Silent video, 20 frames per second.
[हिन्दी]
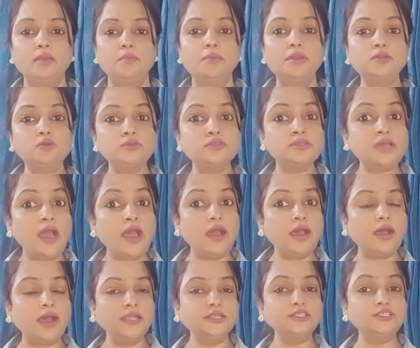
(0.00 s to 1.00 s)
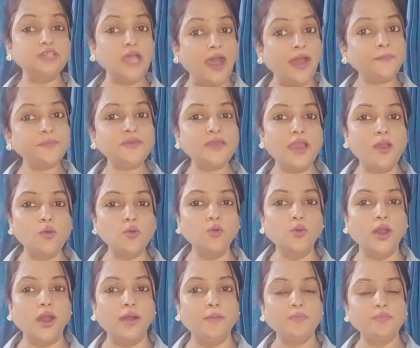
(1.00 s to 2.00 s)
बट उसका अंजाम क्या
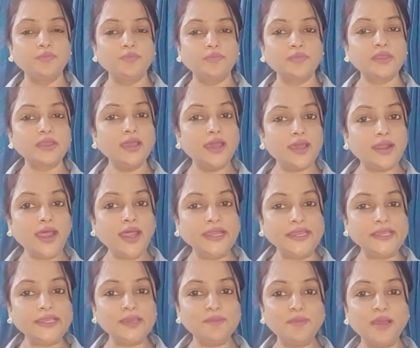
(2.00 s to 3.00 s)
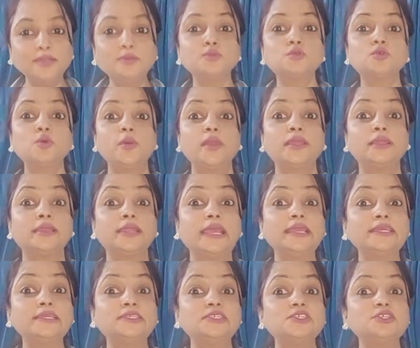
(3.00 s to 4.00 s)
हुआ घर आने के बाद उसको एक
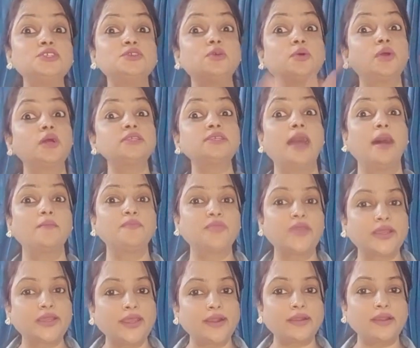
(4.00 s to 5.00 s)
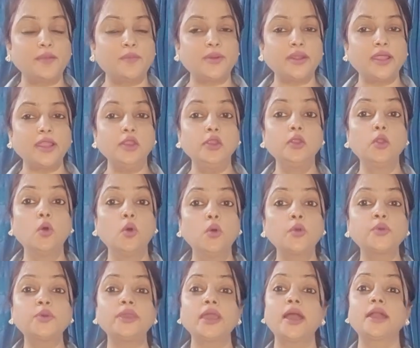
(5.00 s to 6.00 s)
नई चीज़ों का सामना करना पड़ा
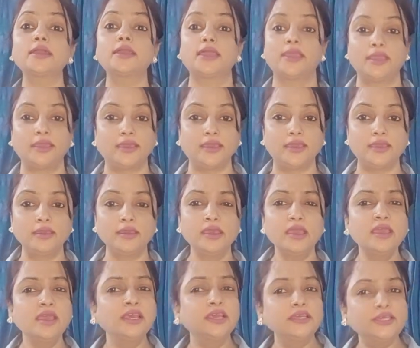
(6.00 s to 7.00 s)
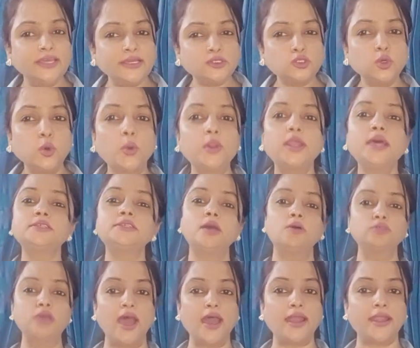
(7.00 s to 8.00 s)
लोग क्या कहेंगे ये एक छोटा सा
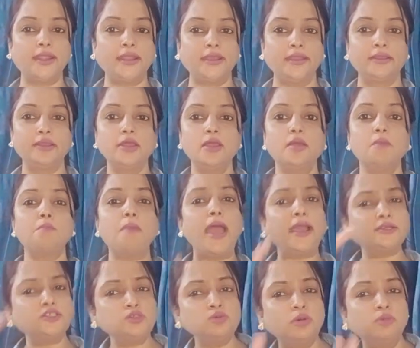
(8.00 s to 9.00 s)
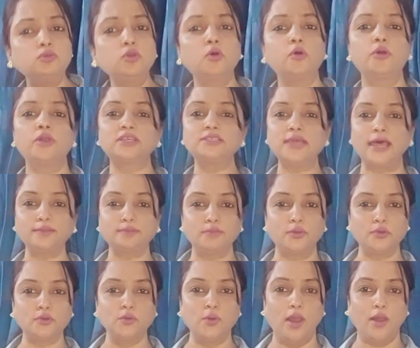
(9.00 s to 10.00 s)
उदाहरण है मैक्सिमम लोगों के साथ में
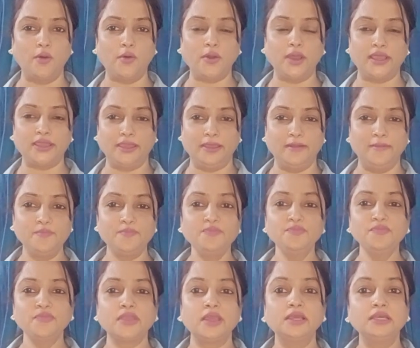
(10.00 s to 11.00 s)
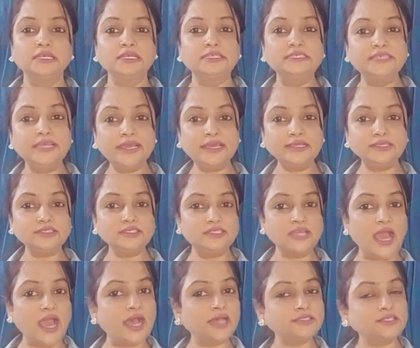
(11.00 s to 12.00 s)
हुआ होगा ये ये
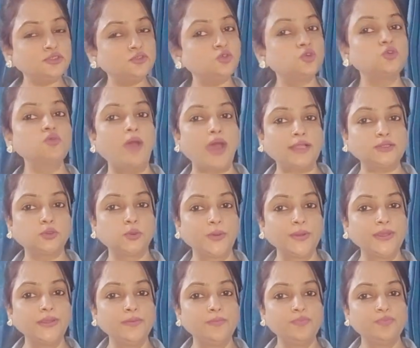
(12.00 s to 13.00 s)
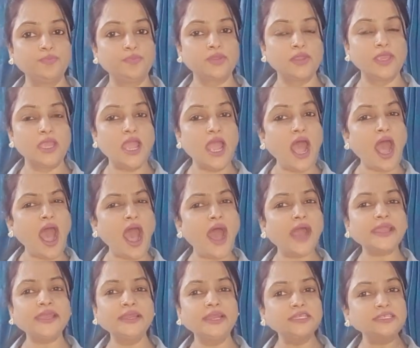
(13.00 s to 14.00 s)
यहाँ से शुरुआत हुई
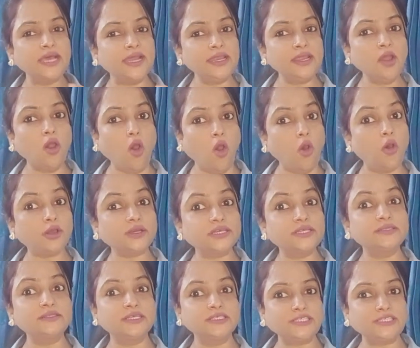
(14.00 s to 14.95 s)
आगे न जाने और कितने